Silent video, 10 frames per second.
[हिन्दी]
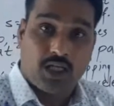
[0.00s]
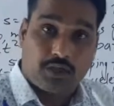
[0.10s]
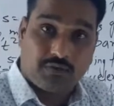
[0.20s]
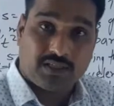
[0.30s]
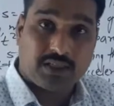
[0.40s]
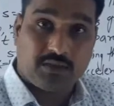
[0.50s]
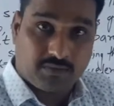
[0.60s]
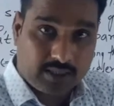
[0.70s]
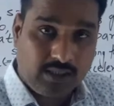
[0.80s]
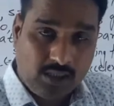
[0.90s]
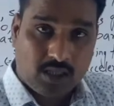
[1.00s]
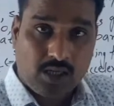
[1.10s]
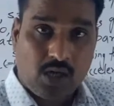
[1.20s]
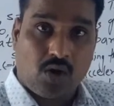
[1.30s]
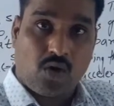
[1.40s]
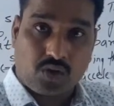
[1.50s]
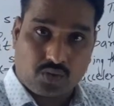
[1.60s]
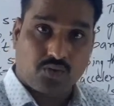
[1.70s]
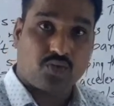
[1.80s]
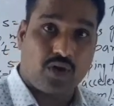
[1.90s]
इक्वेशन वन
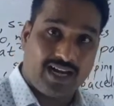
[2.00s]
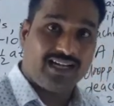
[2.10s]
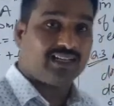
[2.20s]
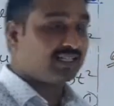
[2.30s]
और टू को ऐड